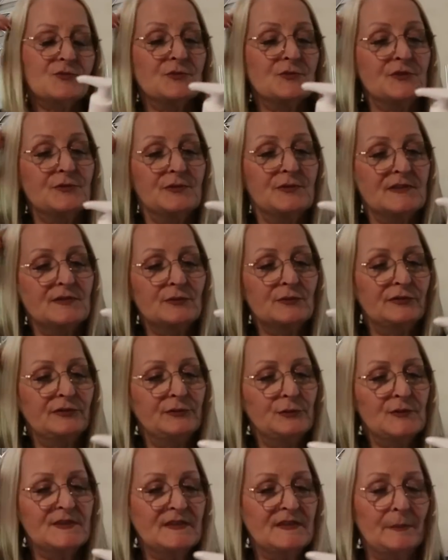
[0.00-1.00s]
je me suis
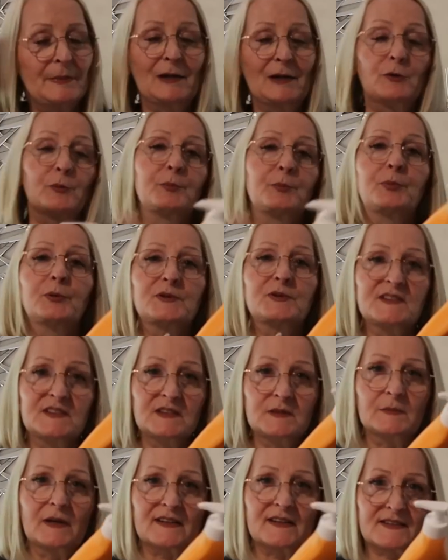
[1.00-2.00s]
souvenu, c'est pas le
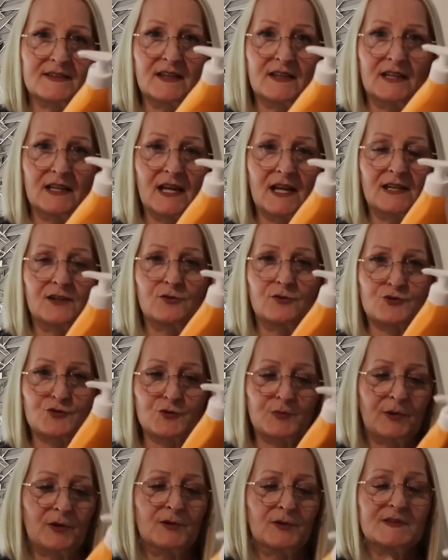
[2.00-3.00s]
petit Marseillais que
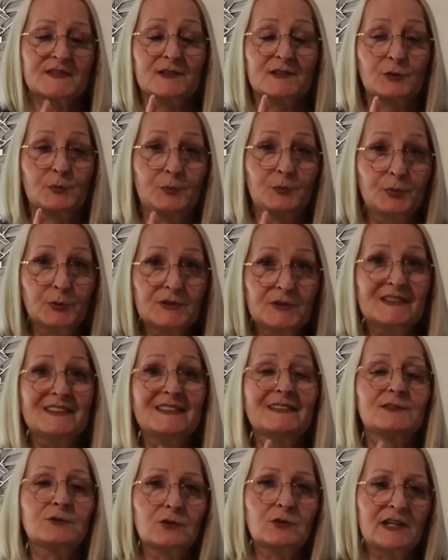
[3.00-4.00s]
je prends, c'est le
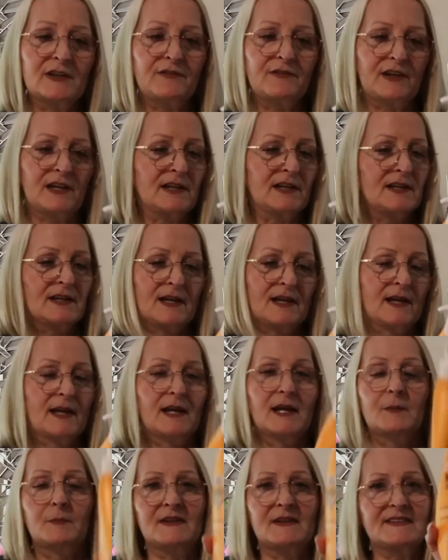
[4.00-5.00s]
petit Olivier.
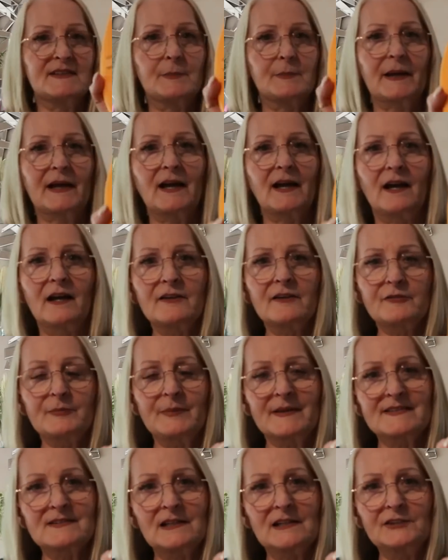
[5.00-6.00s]
Mais c'est pas grave
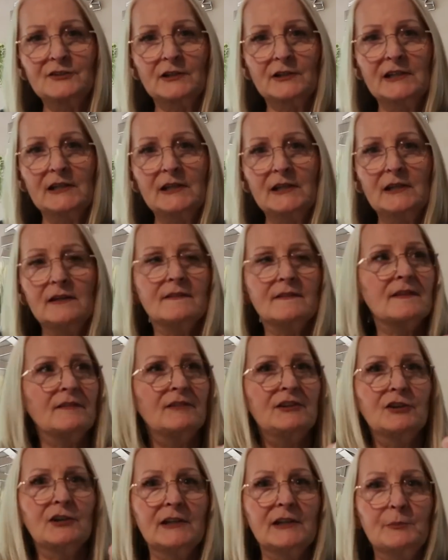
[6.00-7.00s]
parce que là, dans les, vous
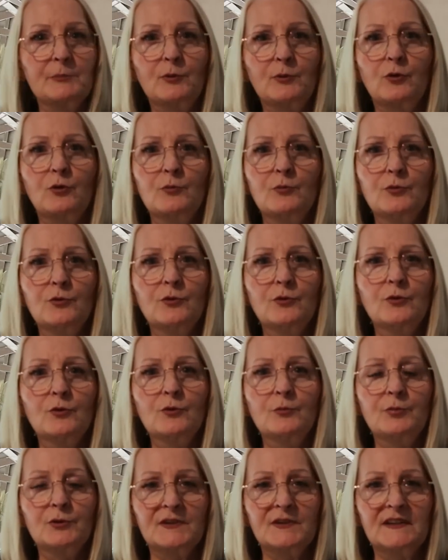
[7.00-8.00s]
savez, dans les
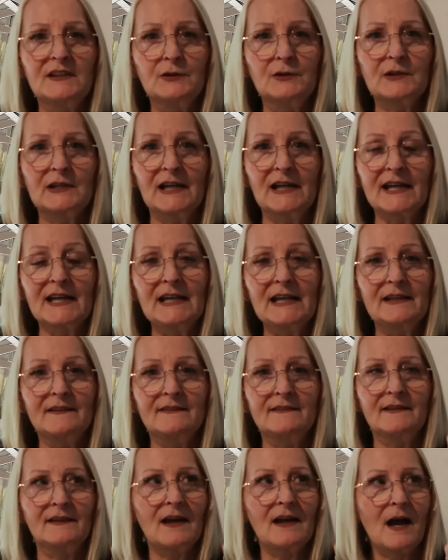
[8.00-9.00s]
promos beauté Leclerc, il
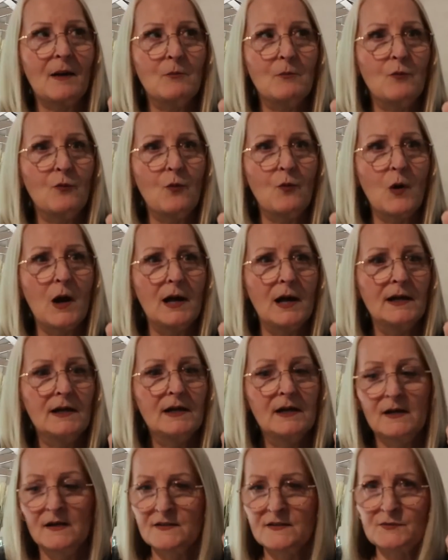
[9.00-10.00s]
était à moins
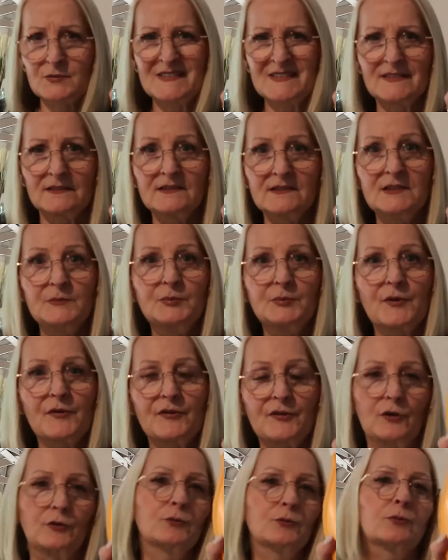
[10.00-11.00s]
70%.
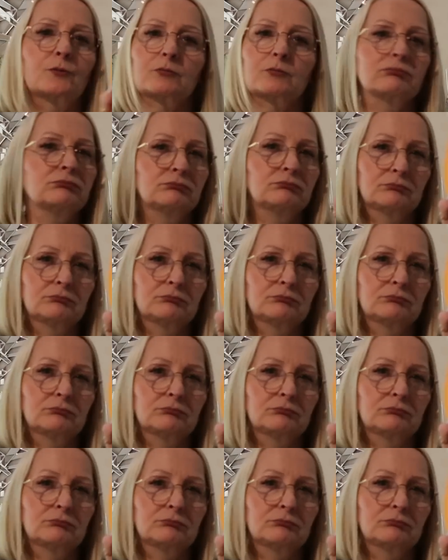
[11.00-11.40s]
Bon,